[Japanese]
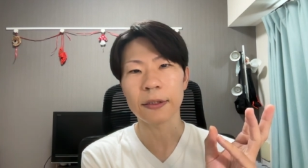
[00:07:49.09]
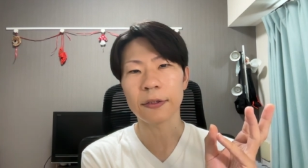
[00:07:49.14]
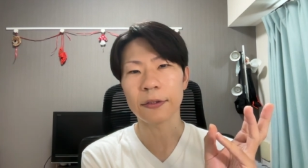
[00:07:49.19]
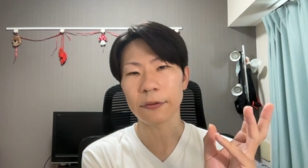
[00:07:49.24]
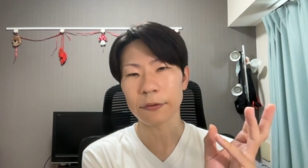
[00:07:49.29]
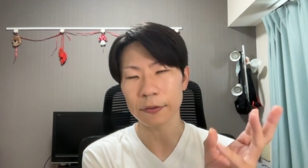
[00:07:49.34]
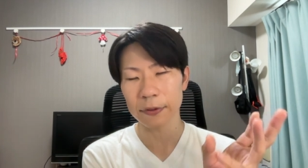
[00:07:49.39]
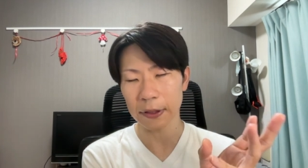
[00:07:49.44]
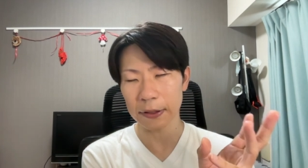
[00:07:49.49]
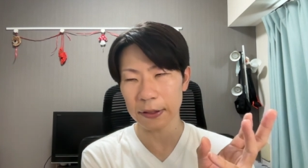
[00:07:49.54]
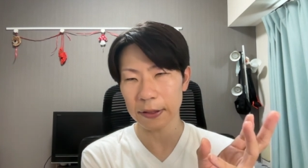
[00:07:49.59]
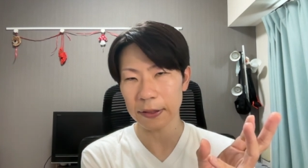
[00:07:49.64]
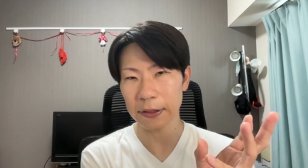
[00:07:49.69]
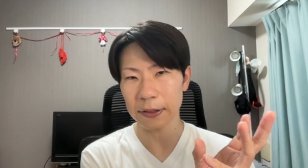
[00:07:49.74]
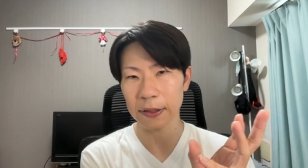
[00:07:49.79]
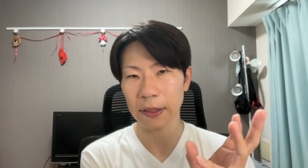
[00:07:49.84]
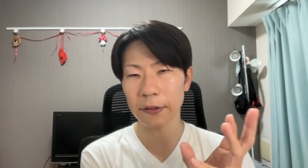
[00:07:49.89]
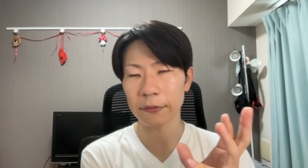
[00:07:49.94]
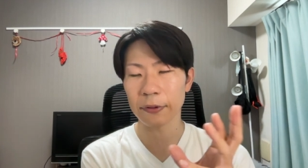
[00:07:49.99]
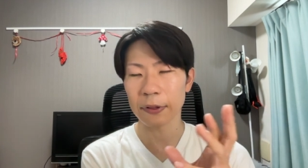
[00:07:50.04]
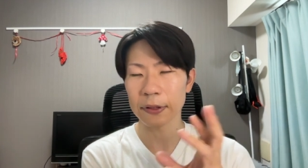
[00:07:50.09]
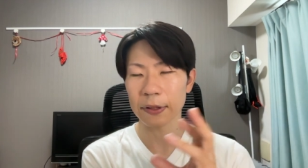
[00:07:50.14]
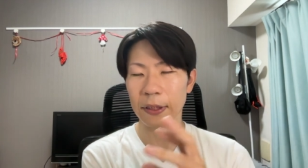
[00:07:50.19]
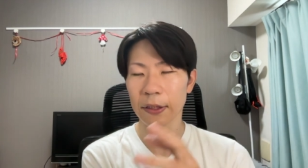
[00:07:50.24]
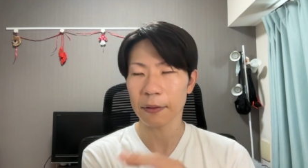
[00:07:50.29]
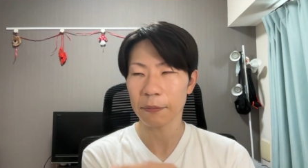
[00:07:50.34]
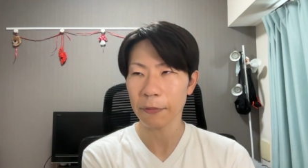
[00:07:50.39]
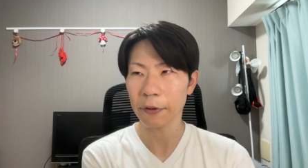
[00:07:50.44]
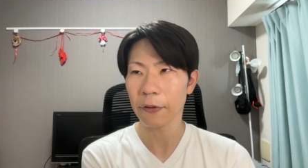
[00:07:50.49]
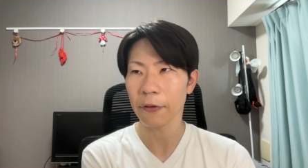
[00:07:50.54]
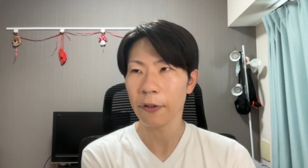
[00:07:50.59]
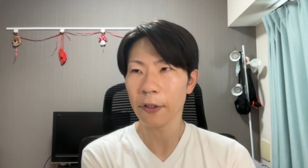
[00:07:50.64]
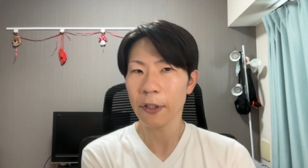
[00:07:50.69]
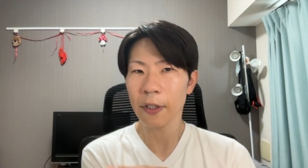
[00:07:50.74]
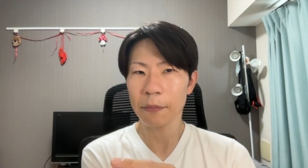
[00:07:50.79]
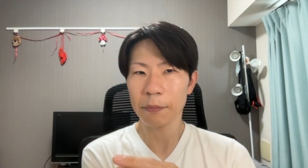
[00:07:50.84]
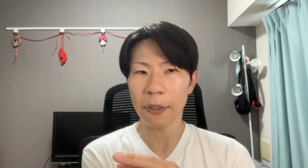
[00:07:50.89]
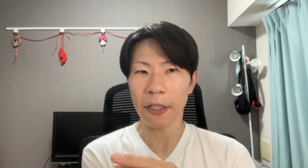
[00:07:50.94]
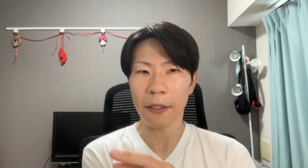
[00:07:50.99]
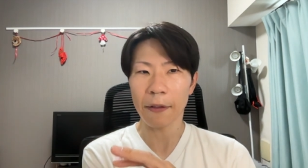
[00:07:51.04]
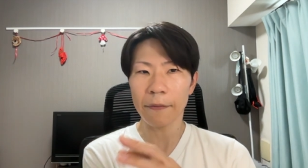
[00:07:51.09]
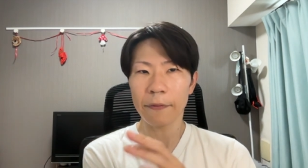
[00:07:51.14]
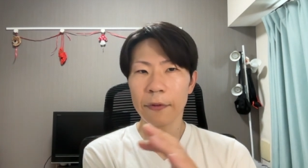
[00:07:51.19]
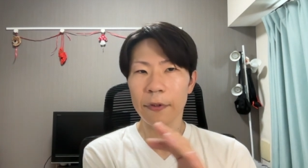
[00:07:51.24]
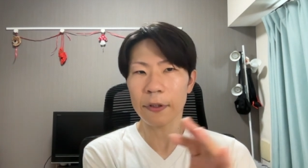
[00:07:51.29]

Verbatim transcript: よるんで全然違うんですけれどもまあ